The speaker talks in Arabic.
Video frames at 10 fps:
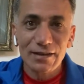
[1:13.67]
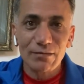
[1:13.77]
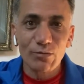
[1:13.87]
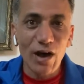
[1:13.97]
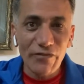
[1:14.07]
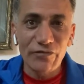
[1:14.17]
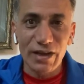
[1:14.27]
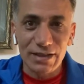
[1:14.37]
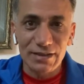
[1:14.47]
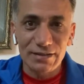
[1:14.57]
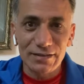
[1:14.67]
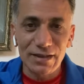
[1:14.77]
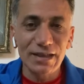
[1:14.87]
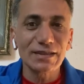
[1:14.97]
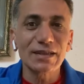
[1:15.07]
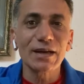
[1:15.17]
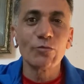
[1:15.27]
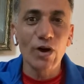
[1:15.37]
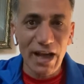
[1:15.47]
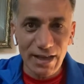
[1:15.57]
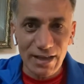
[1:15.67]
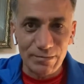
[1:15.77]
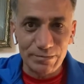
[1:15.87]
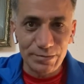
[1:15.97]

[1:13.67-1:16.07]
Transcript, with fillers: مغفل انت مغيب